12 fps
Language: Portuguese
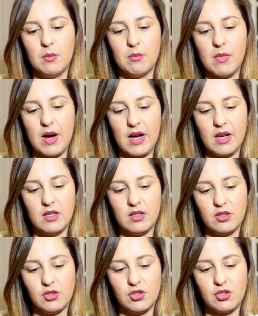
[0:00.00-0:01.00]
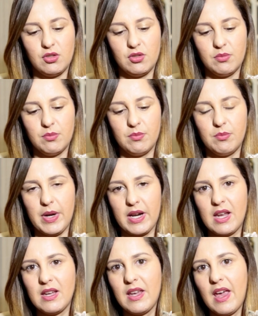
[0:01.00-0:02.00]
mas para
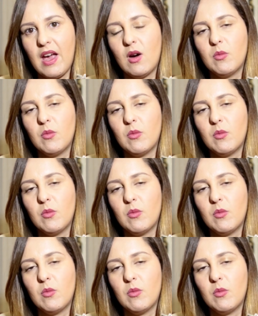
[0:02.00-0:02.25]
quem quer